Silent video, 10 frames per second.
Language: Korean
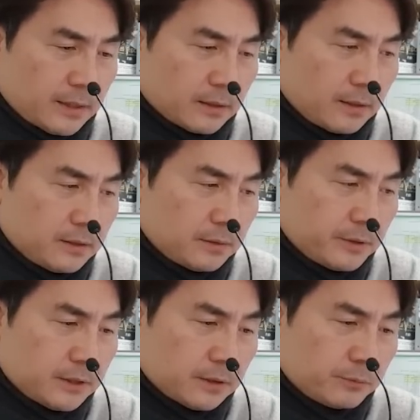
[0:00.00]

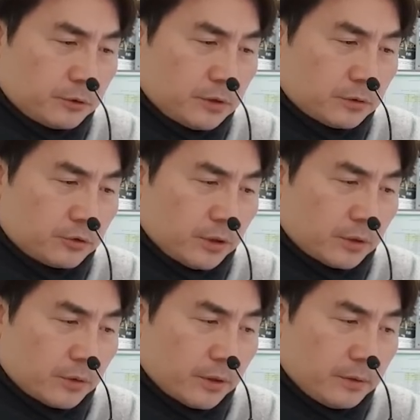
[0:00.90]
장단점을 지금 분석
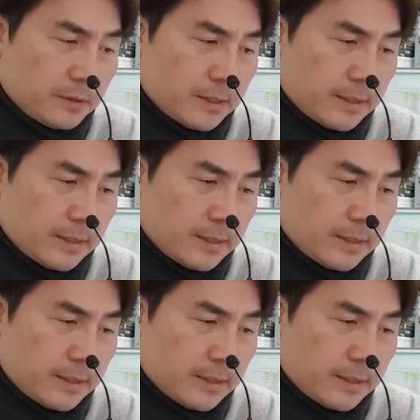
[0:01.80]
중이고요.